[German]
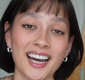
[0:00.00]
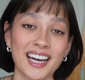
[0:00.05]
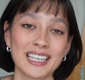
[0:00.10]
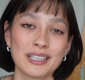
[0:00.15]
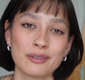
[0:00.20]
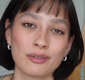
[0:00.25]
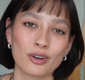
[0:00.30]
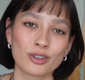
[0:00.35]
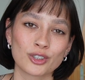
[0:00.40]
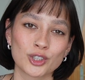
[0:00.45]

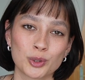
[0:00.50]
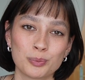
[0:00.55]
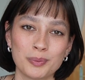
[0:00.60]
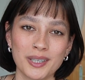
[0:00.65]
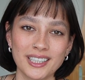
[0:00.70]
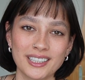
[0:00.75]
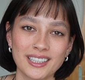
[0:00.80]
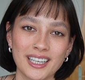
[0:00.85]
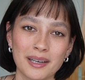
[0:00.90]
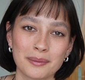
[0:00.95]
Eine Woche
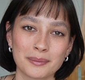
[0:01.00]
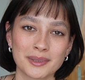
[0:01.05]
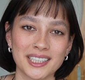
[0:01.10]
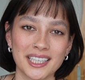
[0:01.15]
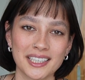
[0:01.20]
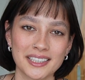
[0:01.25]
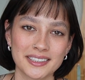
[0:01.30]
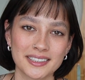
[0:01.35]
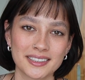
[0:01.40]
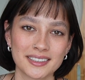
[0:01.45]
später, am
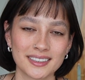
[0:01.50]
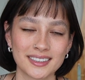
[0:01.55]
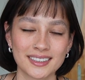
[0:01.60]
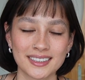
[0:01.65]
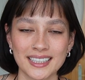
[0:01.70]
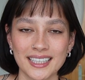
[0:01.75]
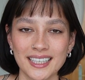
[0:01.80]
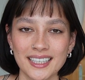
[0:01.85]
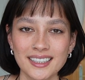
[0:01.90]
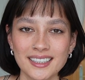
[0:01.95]

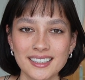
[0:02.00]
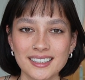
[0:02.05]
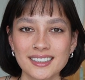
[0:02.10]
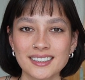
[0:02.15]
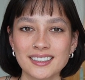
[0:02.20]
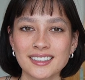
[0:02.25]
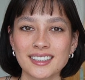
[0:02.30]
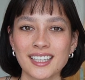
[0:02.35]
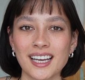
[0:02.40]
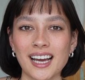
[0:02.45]

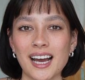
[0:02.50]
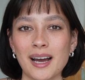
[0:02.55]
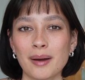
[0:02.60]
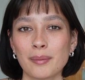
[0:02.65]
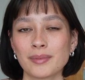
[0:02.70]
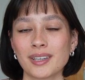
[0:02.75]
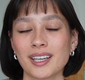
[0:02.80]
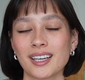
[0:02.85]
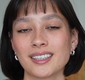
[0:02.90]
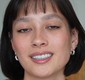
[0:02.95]
6.10.,
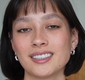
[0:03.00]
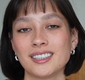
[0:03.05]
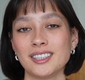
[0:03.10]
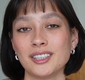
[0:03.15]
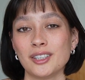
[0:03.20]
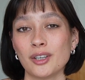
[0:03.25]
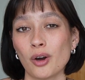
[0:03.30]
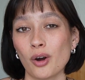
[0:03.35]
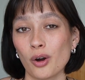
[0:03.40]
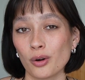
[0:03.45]
kam dann
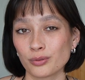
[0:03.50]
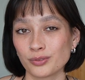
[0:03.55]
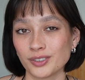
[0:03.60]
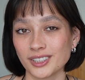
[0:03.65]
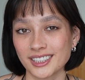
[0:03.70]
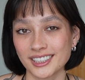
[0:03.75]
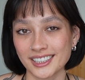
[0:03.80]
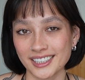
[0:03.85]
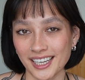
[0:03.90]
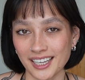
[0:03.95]
die
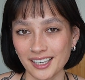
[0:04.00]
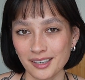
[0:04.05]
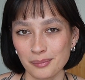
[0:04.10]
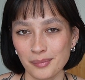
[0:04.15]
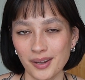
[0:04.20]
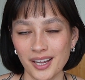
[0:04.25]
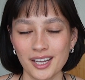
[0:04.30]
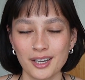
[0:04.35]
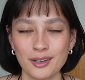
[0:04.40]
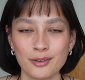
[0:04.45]
offizielle
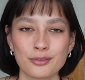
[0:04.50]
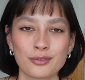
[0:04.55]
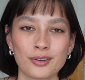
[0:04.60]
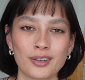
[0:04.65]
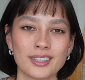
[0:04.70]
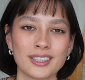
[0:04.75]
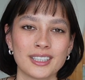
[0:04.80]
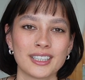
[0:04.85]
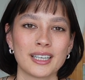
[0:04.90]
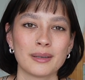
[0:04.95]
Mail
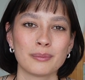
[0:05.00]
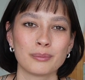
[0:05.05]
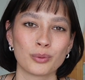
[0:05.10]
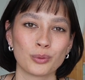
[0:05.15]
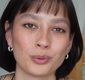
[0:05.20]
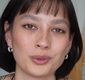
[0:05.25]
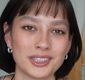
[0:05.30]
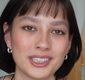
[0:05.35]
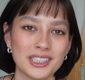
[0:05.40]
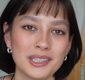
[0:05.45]
von dem
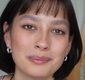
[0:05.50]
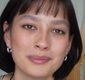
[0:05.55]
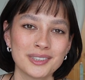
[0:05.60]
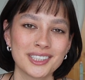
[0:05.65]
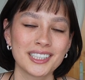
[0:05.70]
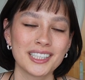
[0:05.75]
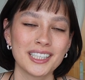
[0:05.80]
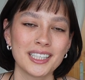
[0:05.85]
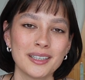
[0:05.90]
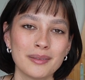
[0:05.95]

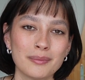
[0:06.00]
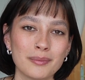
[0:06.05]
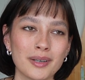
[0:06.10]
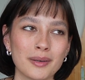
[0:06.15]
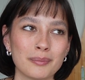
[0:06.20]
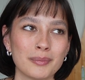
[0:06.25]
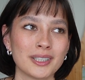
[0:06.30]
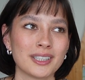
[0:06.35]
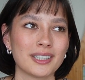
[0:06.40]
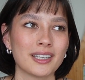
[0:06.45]
ProSieben-Team
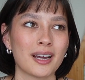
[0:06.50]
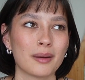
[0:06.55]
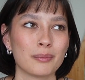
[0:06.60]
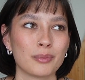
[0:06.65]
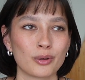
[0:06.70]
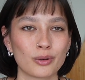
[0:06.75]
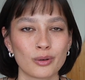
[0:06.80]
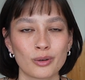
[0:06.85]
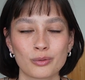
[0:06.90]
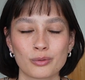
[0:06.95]
mit der
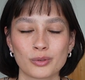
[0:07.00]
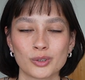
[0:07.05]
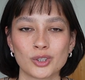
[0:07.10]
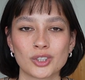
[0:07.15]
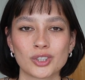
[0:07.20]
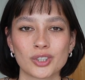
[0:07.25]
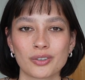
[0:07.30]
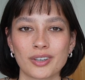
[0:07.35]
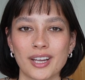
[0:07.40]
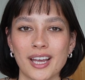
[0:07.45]

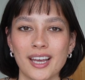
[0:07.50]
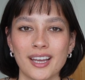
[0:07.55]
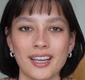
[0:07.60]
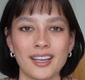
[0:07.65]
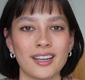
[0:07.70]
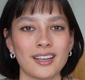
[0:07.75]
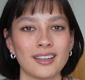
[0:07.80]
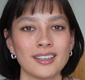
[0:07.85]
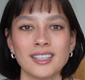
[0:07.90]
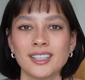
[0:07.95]
Beglückwünschung,
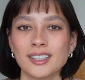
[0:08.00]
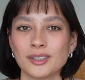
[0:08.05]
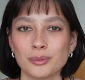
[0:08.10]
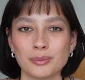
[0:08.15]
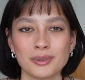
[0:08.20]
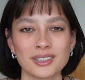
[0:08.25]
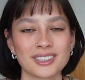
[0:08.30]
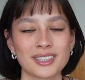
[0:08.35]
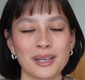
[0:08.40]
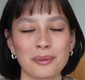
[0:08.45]
hey, du
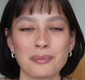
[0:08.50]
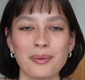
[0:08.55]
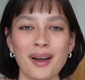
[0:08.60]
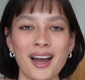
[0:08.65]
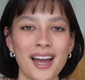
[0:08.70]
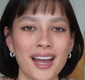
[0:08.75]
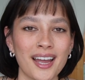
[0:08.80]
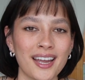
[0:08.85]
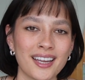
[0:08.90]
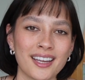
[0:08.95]
bist
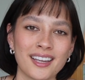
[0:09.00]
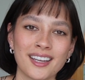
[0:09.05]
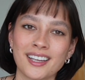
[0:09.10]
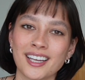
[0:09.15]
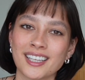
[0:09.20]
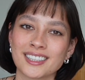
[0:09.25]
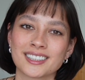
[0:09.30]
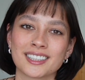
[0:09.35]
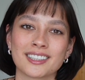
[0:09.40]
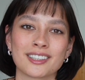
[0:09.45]
dabei,
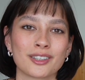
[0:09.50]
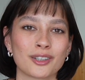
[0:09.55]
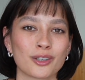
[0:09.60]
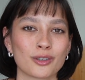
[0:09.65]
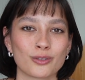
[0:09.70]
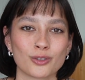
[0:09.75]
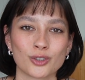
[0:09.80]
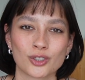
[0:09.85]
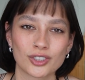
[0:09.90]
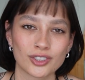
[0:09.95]
herzlichen
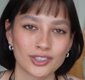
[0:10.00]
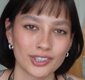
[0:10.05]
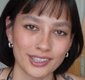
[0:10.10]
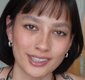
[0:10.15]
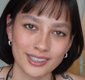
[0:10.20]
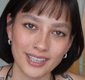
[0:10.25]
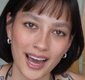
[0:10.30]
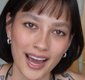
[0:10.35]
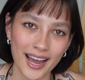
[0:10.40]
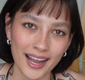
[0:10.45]
Glückwunsch zur
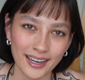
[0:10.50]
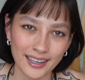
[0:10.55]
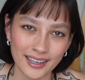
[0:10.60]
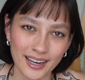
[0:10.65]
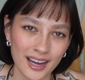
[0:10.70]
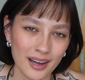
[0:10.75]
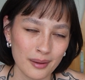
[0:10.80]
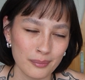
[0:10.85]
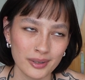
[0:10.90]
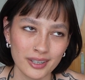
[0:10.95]

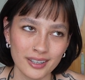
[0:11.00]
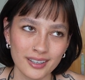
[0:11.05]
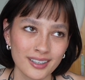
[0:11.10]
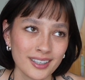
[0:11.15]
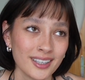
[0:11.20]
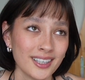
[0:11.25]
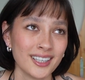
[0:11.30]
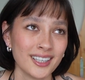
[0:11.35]
Teilnahme.